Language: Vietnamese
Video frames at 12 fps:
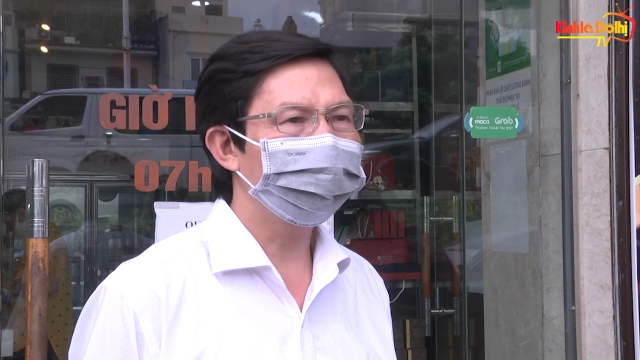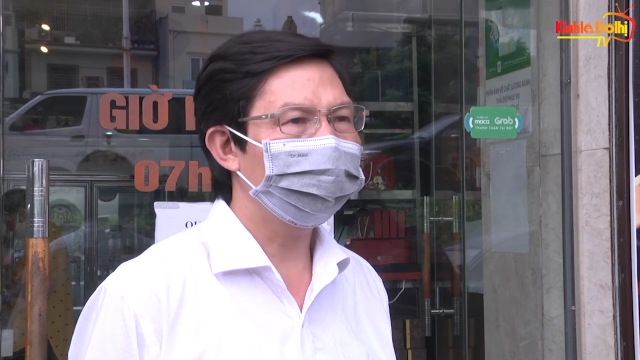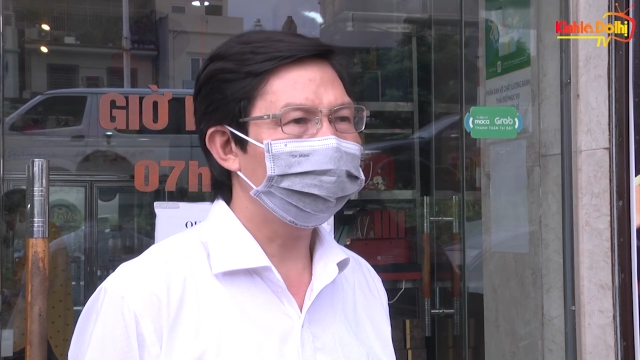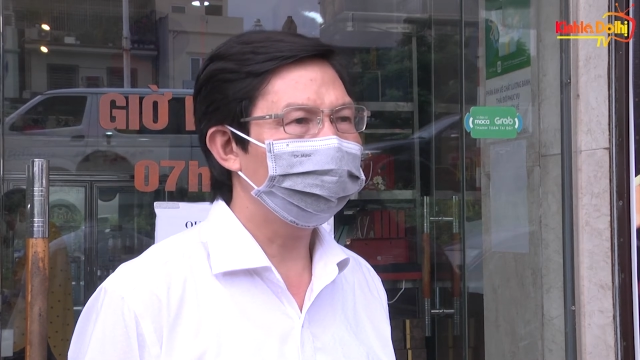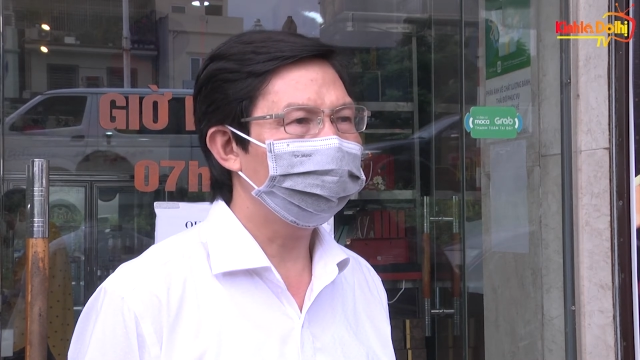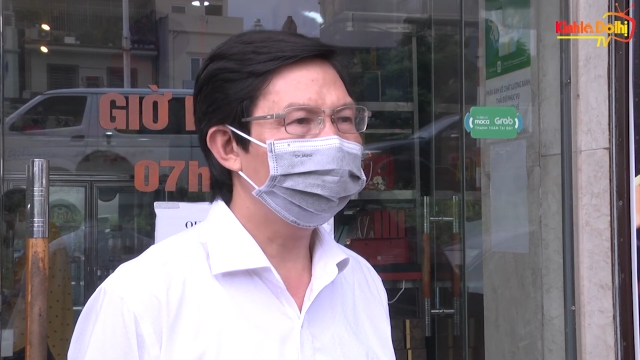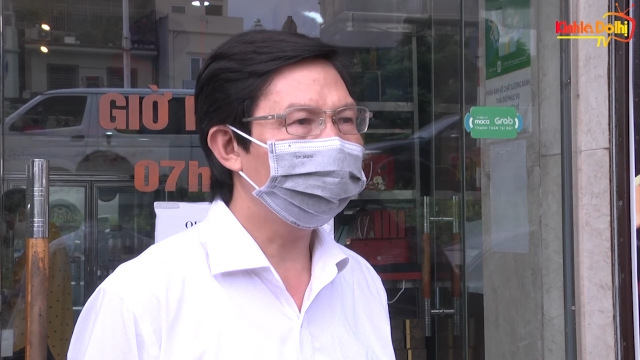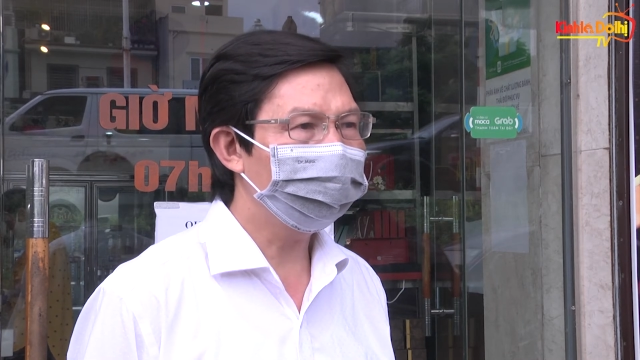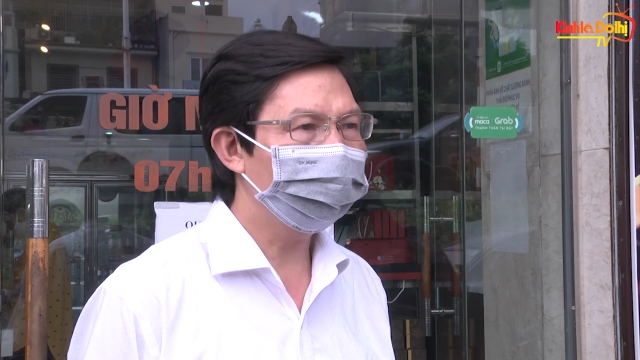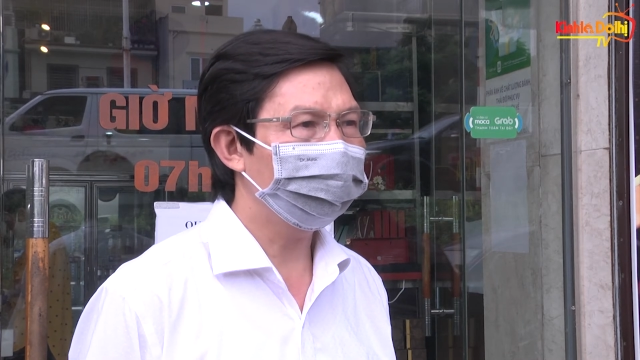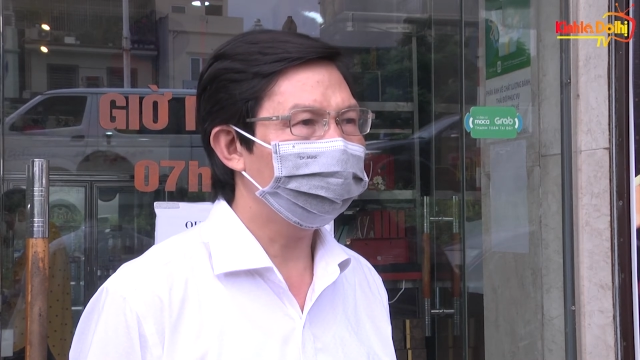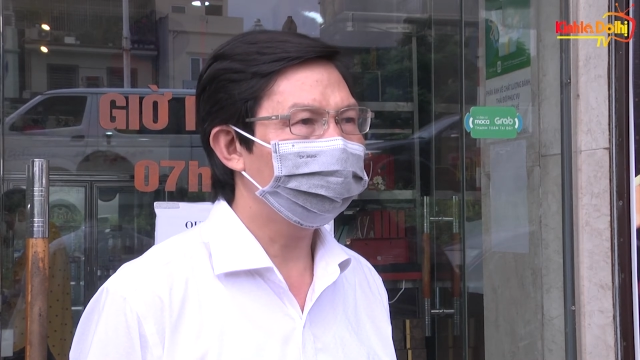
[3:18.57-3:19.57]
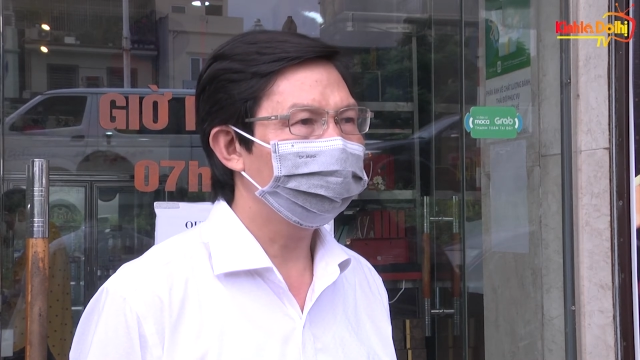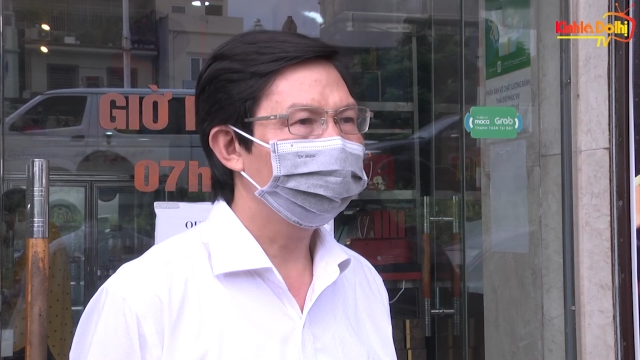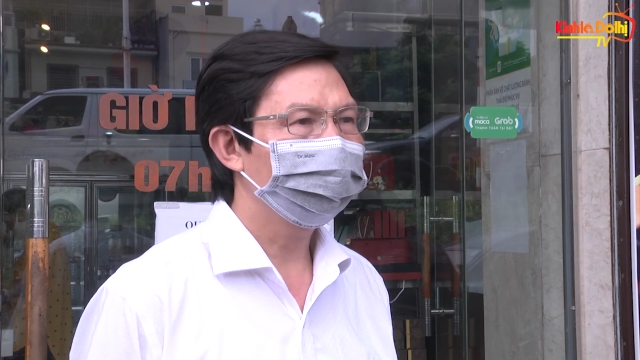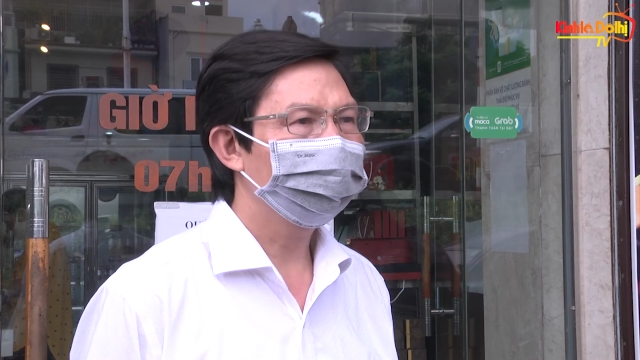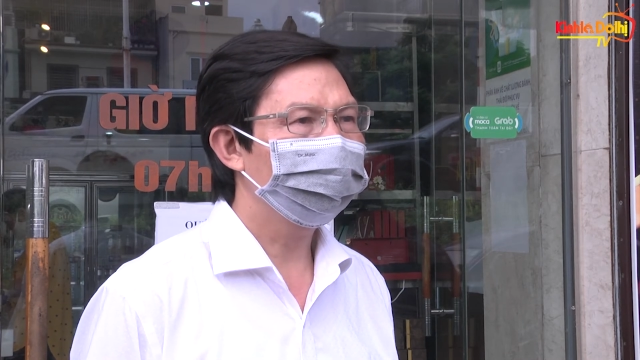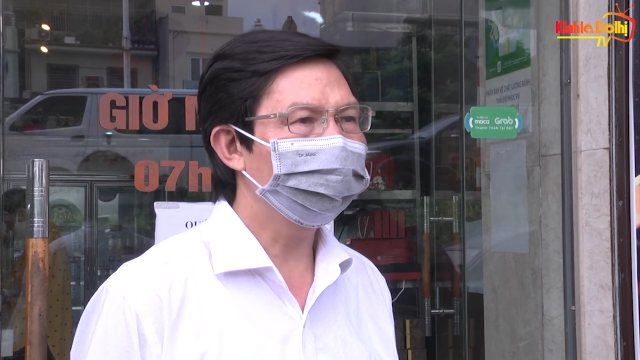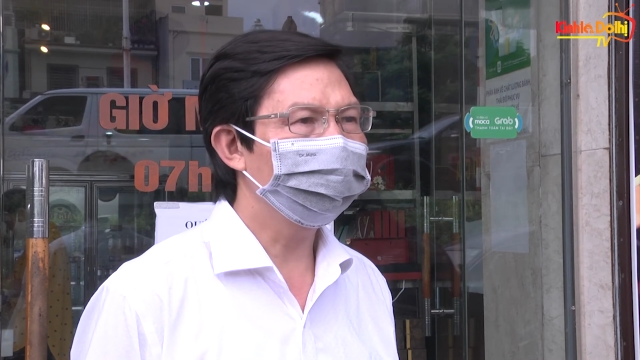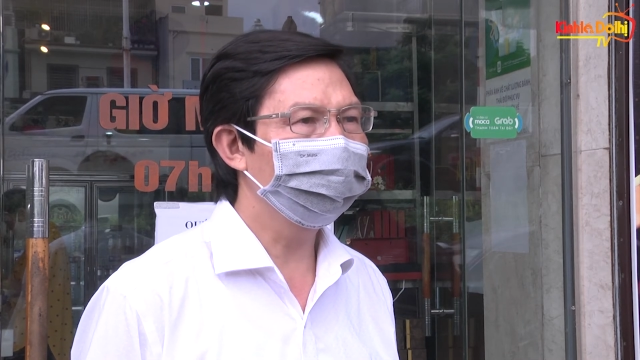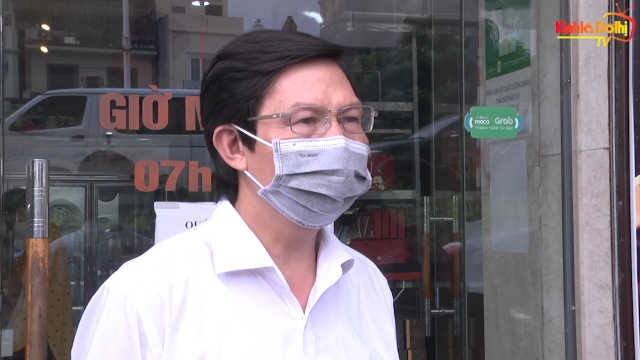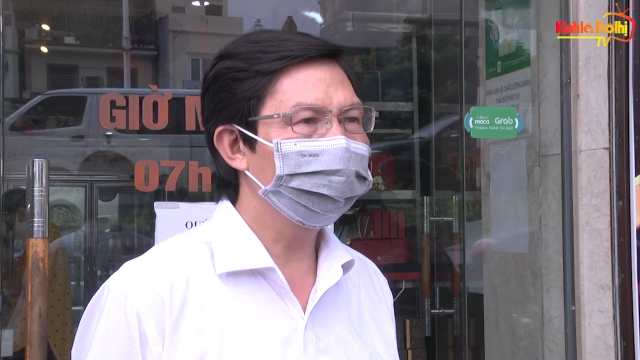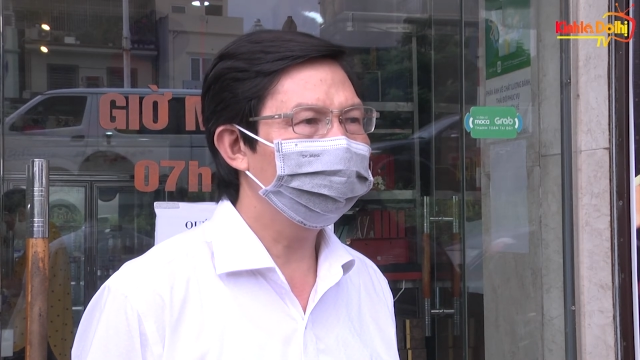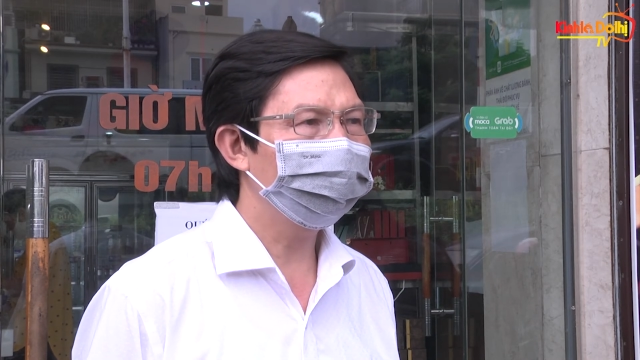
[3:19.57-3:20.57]
về chất lượng cũng
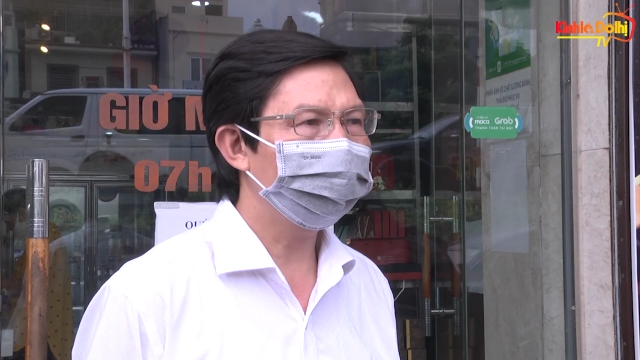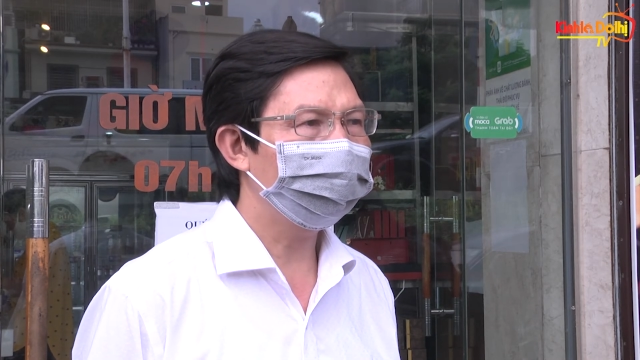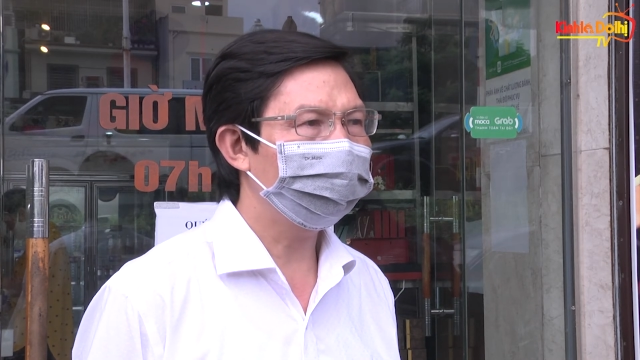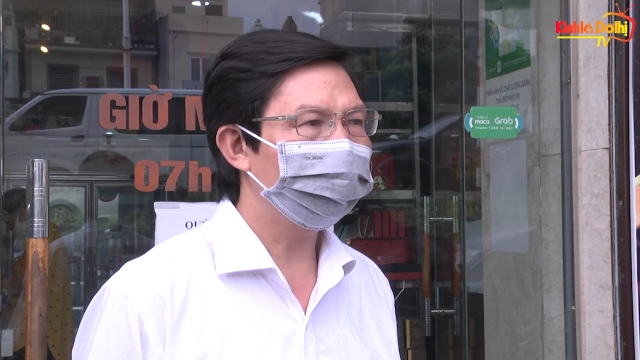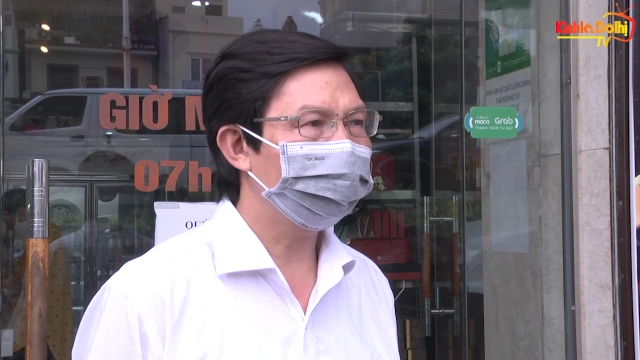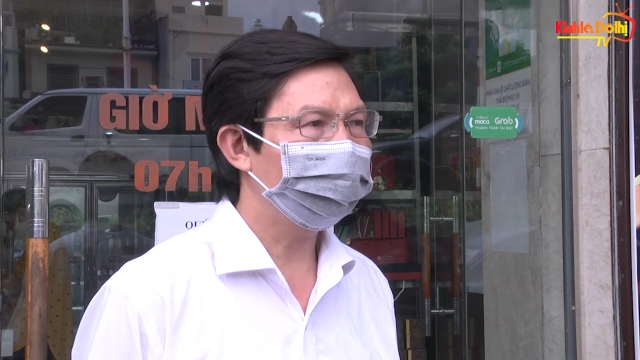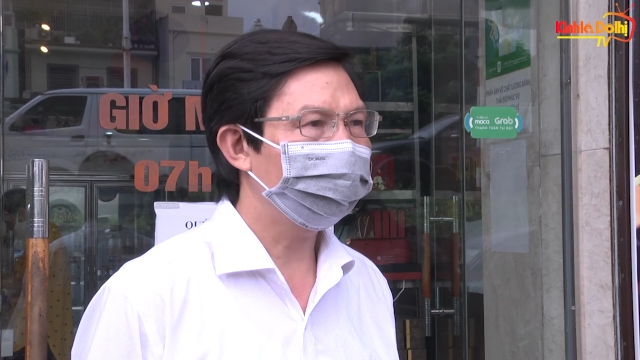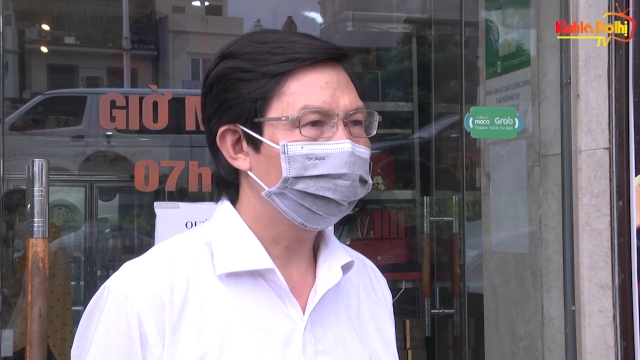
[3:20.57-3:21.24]
như về